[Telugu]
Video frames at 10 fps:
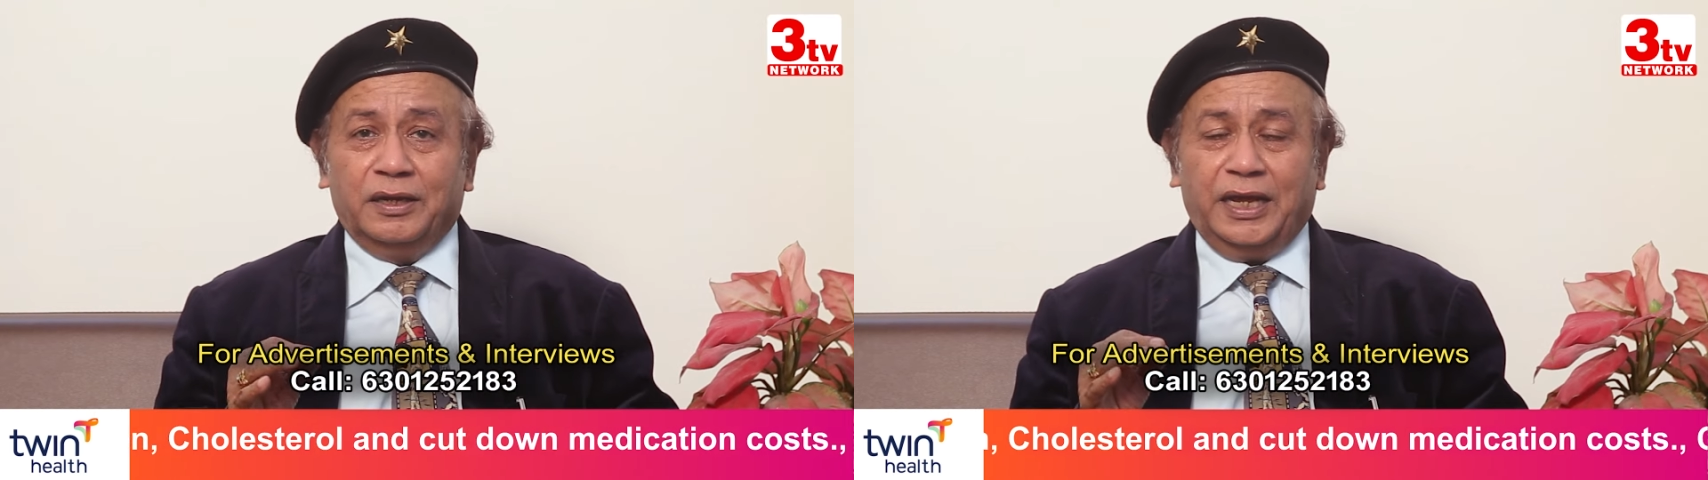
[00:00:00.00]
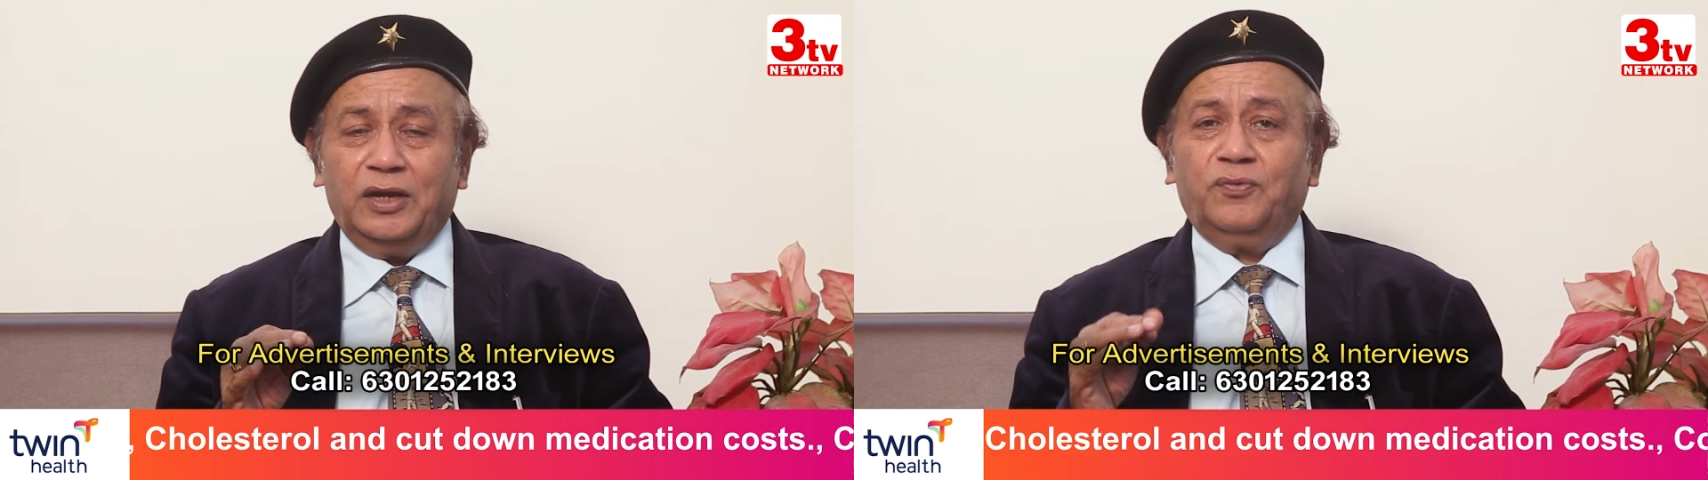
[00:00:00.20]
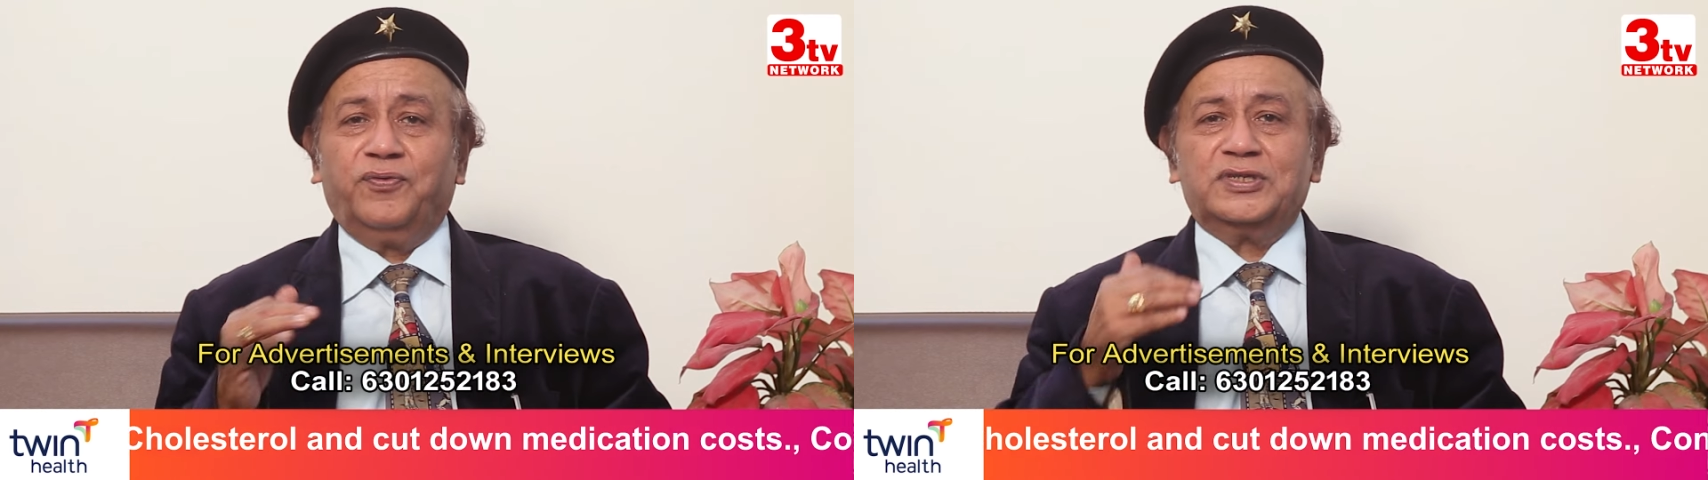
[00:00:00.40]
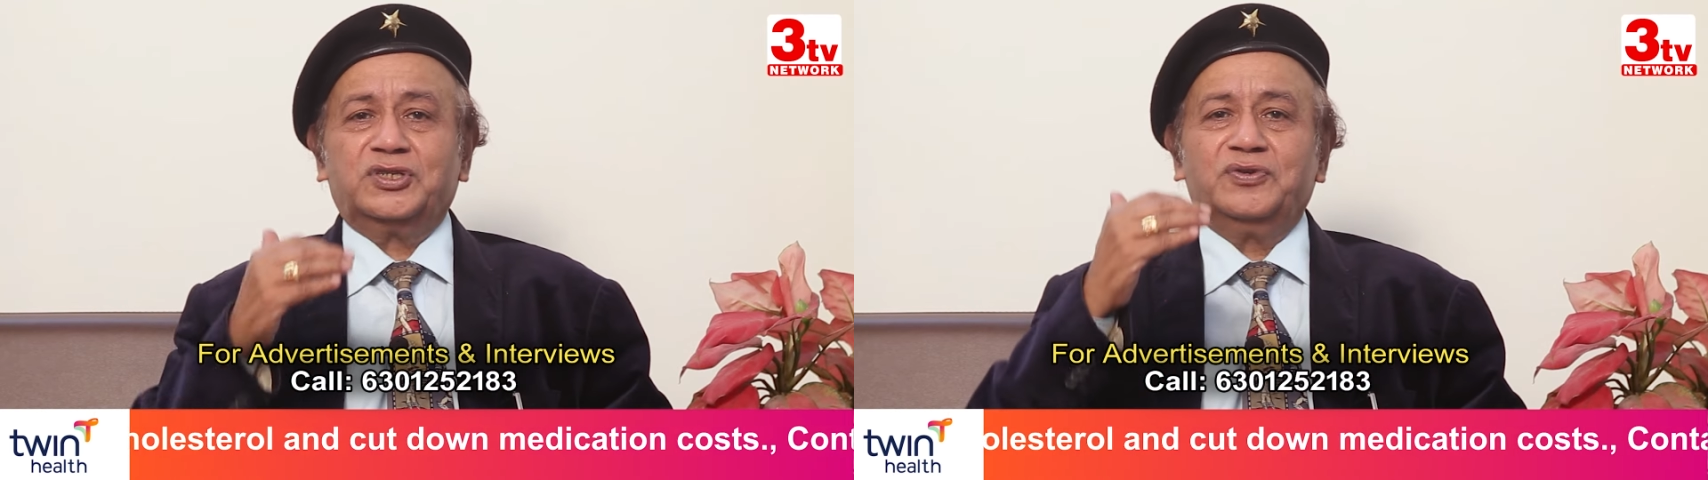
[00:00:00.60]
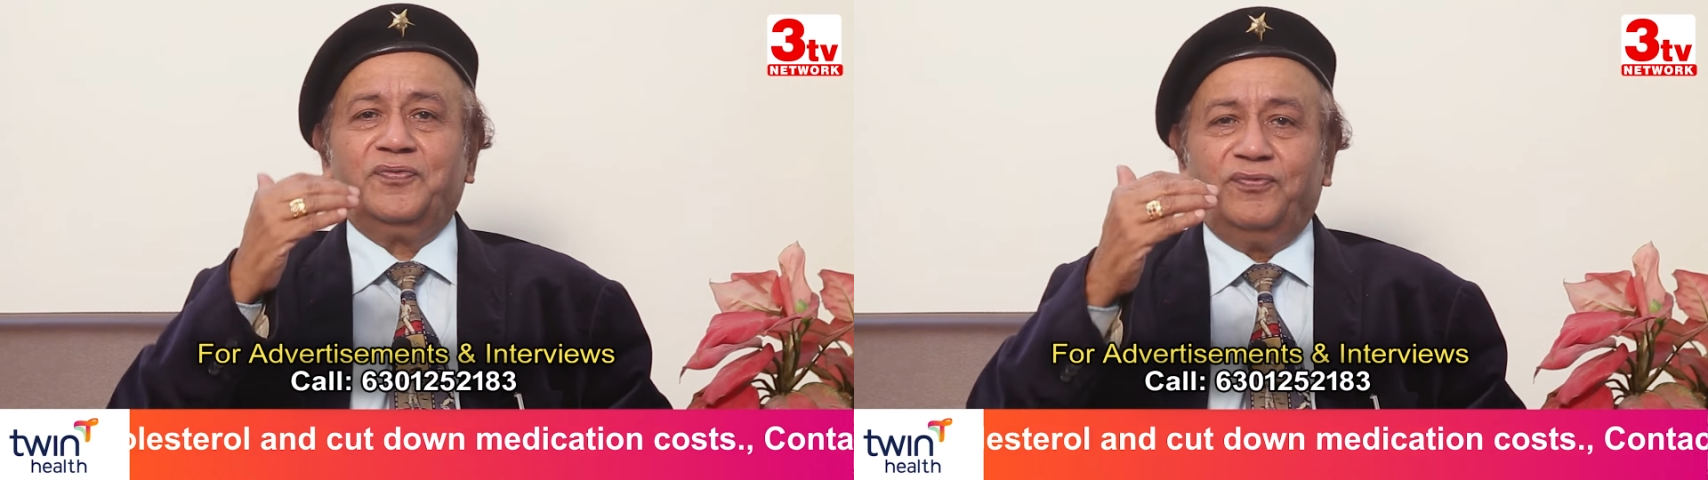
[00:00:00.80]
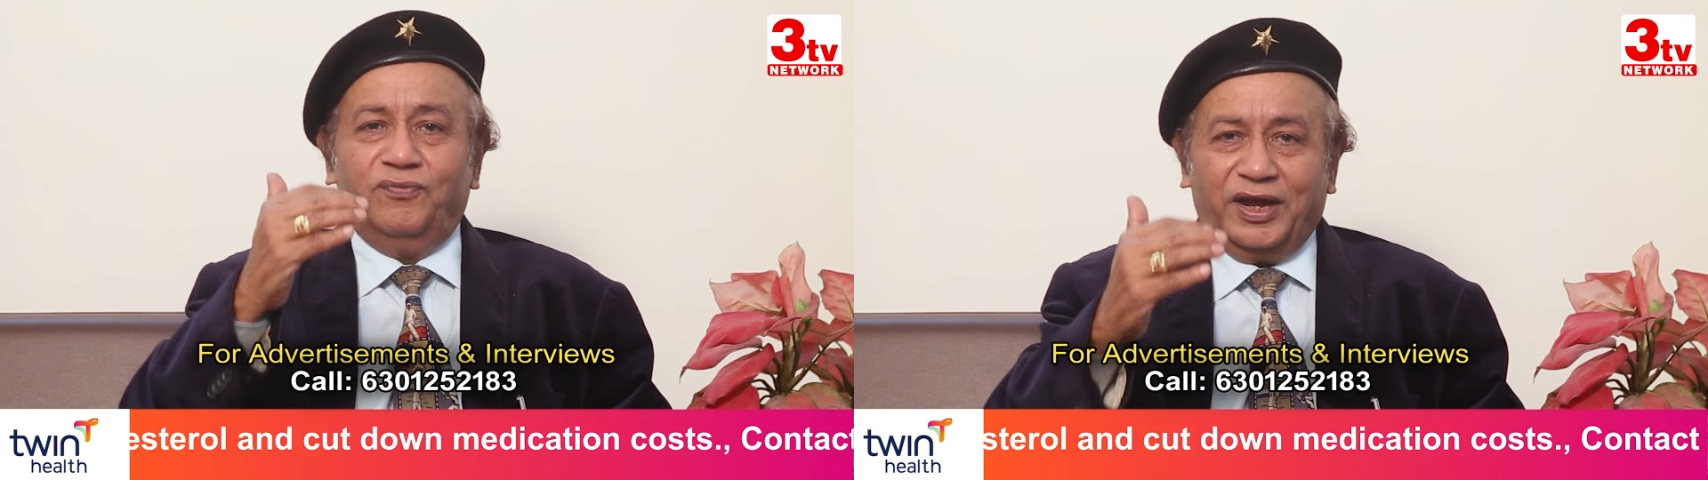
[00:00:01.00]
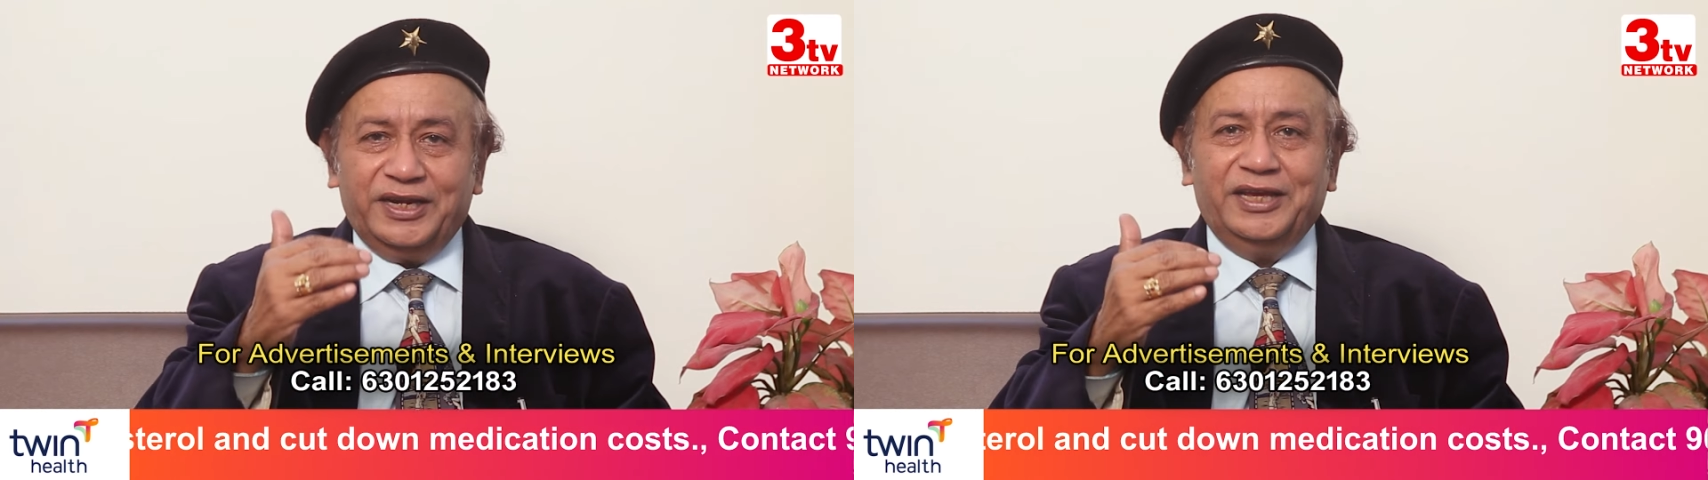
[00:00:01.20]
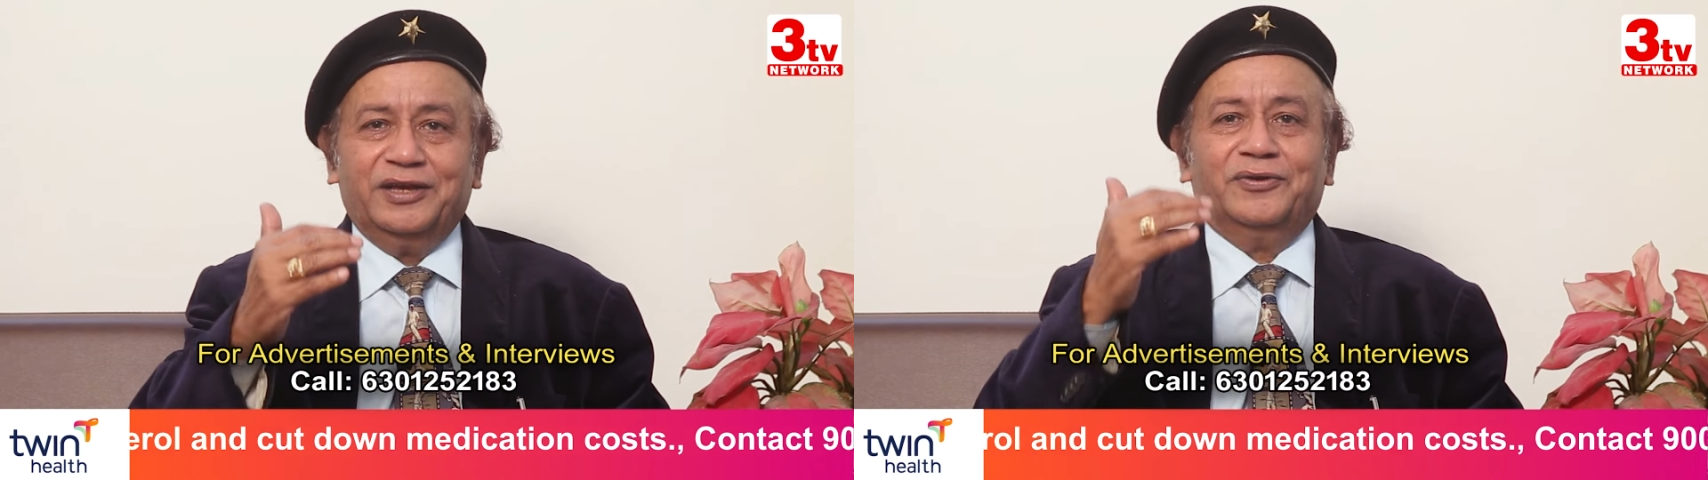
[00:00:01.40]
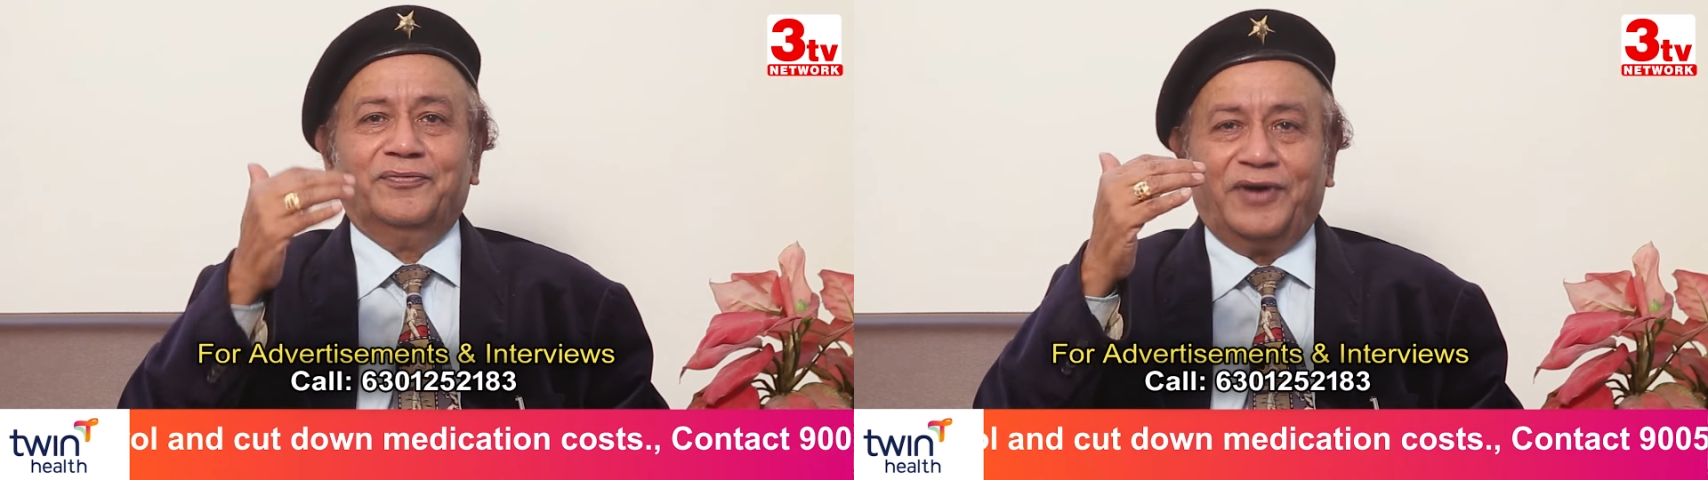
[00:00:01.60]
నేను ఫస్ట్ వన్ ఇయర్